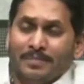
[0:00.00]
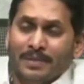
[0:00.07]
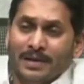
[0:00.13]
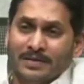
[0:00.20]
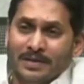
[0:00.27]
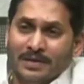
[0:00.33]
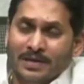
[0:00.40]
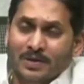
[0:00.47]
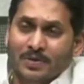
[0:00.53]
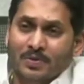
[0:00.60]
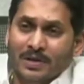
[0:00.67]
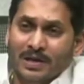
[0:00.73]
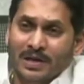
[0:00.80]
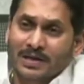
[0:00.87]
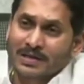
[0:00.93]
మీ అందరికీ
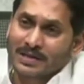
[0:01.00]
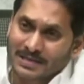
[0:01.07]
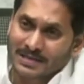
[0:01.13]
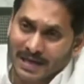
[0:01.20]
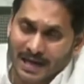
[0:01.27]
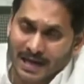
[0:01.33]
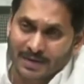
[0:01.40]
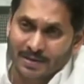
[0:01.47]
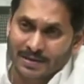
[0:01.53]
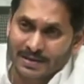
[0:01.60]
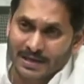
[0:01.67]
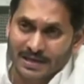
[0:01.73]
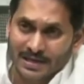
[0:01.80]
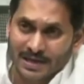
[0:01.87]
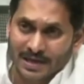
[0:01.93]
కూడా ఈ సహాయం
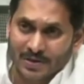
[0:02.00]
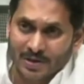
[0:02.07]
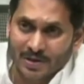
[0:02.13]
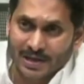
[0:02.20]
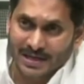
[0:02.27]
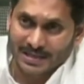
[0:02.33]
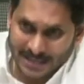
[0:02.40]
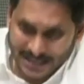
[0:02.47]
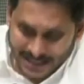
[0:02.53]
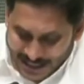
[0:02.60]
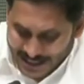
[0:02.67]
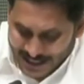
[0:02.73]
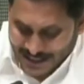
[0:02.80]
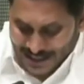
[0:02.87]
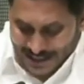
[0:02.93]
అందేట్టుగా కూడా
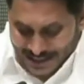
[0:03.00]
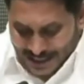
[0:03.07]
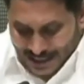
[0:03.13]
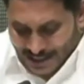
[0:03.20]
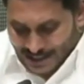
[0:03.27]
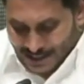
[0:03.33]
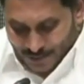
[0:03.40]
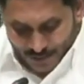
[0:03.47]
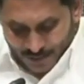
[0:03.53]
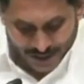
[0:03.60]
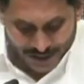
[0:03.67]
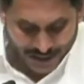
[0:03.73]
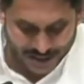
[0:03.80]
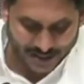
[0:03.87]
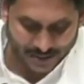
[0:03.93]
ఖచ్చితంగా చేస్తానని చెప్పి
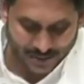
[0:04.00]
కూడా ఈ